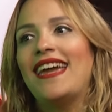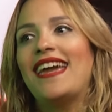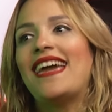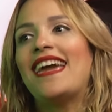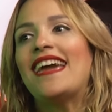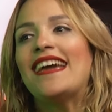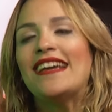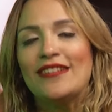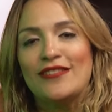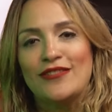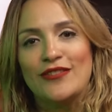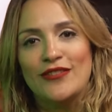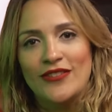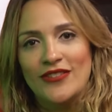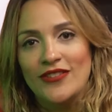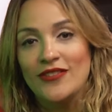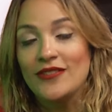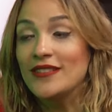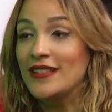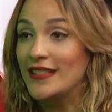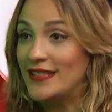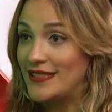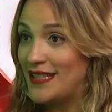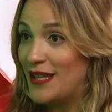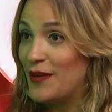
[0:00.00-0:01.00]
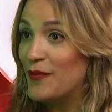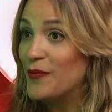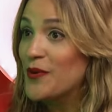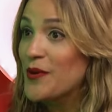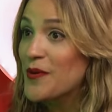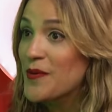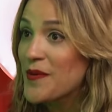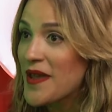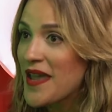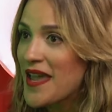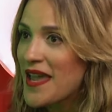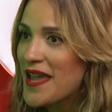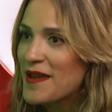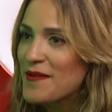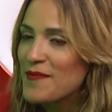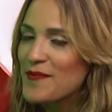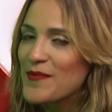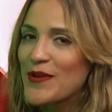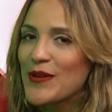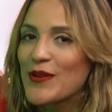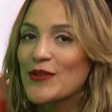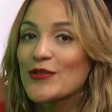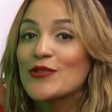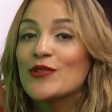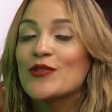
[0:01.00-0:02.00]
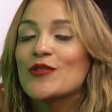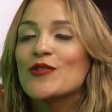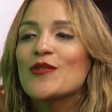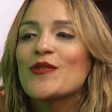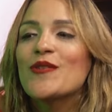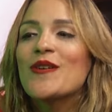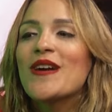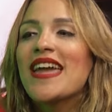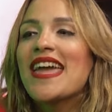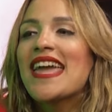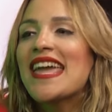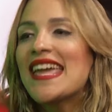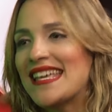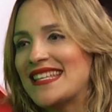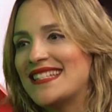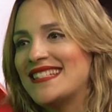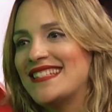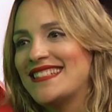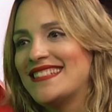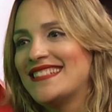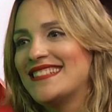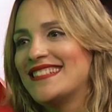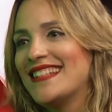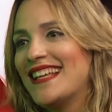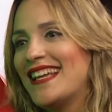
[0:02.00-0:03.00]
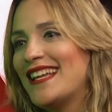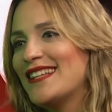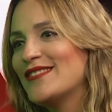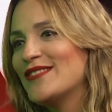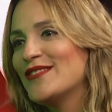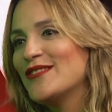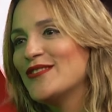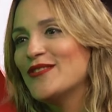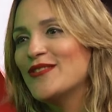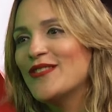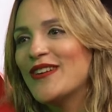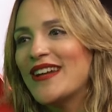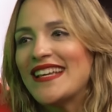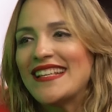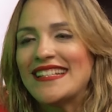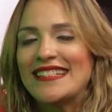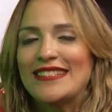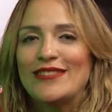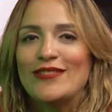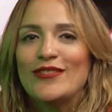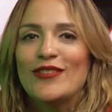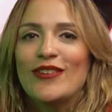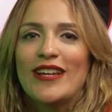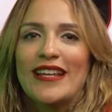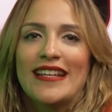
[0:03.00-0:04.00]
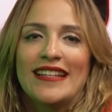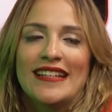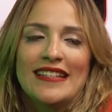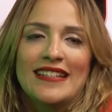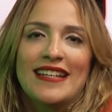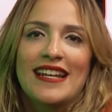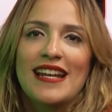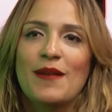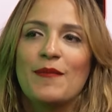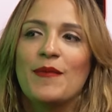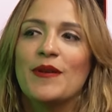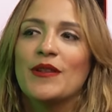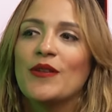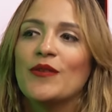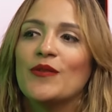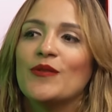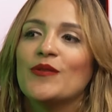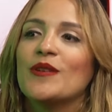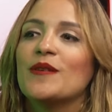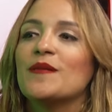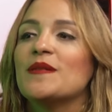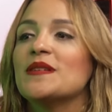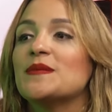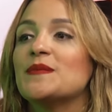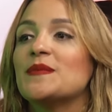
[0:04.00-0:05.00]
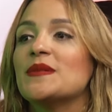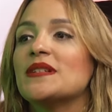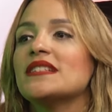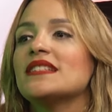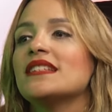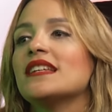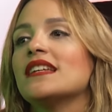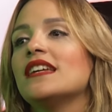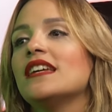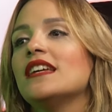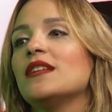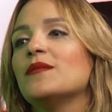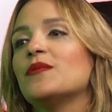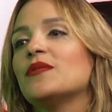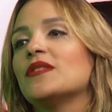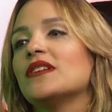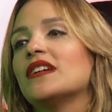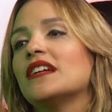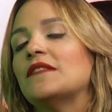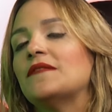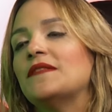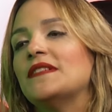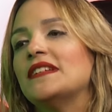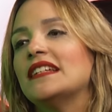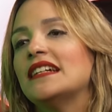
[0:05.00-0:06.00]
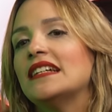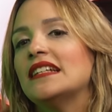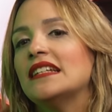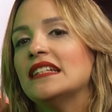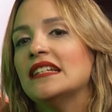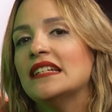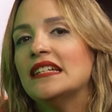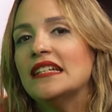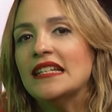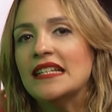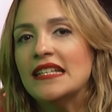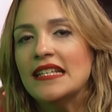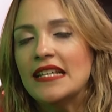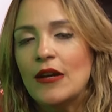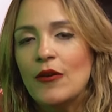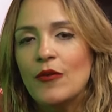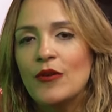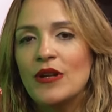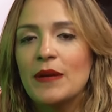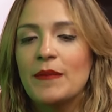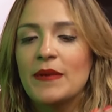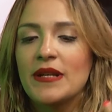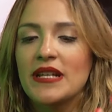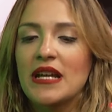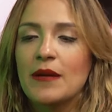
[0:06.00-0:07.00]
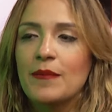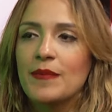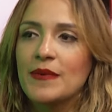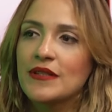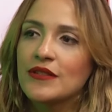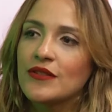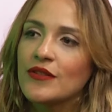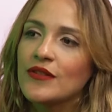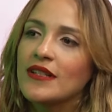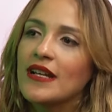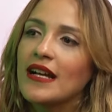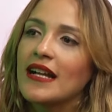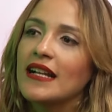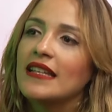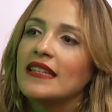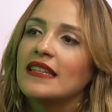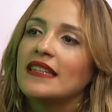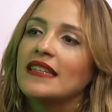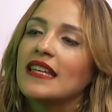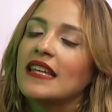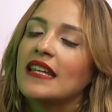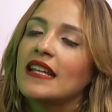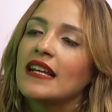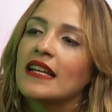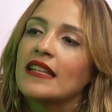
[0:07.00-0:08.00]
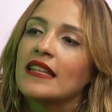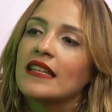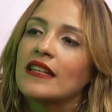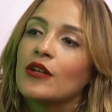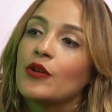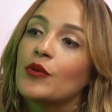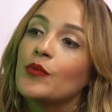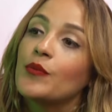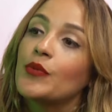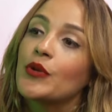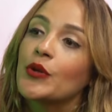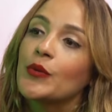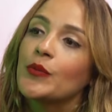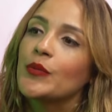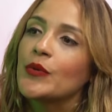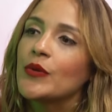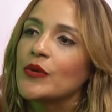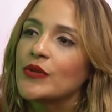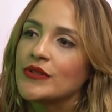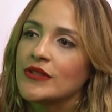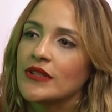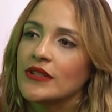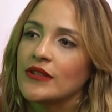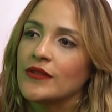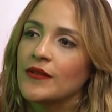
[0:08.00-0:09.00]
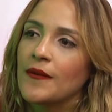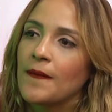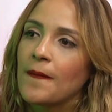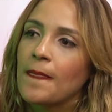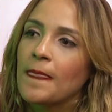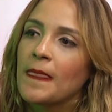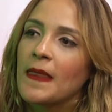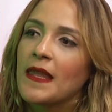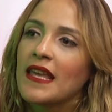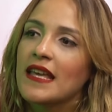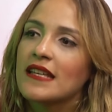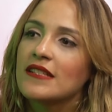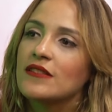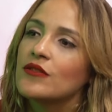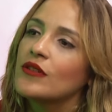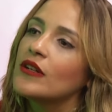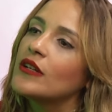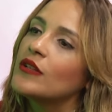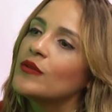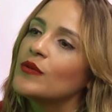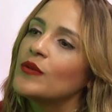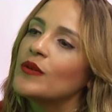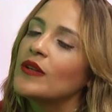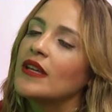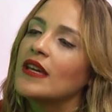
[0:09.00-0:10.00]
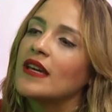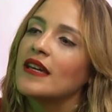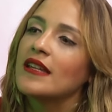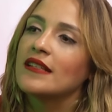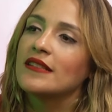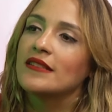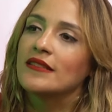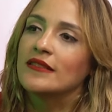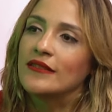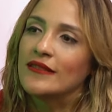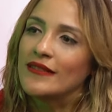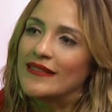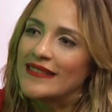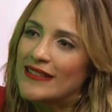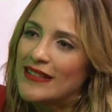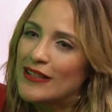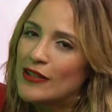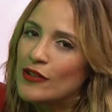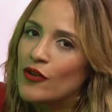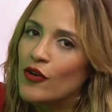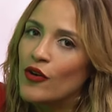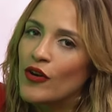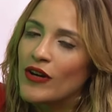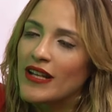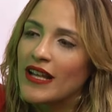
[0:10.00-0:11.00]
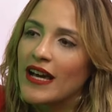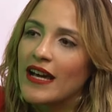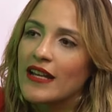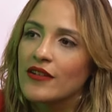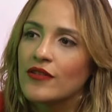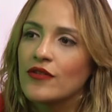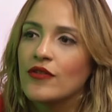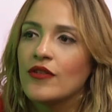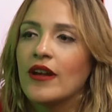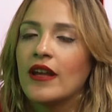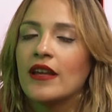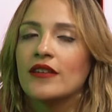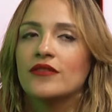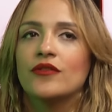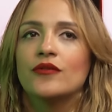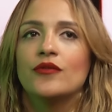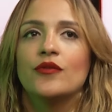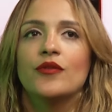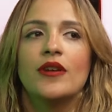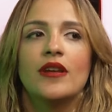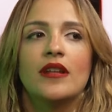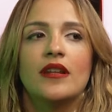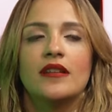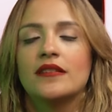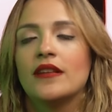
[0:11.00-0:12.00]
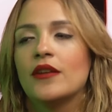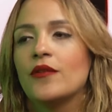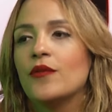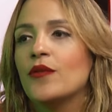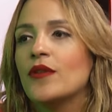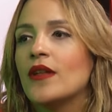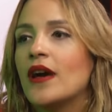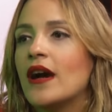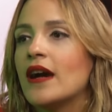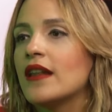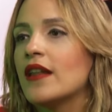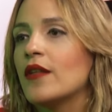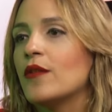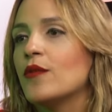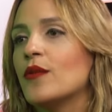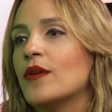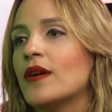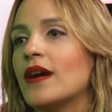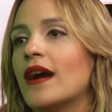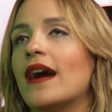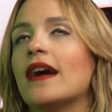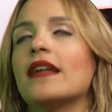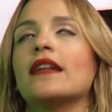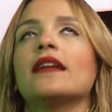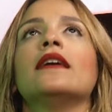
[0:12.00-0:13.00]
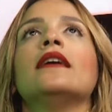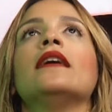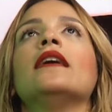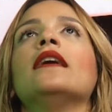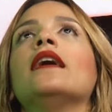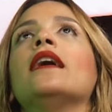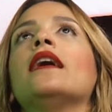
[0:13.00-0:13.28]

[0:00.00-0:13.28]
eso está muy bien, pero eso no es, eso no es lo que realmente tú debes perseguir, porque al final una marca personal tiene que tener un propósito, que es lo que tú quieres lograr con eso, tú quieres ayudar, educar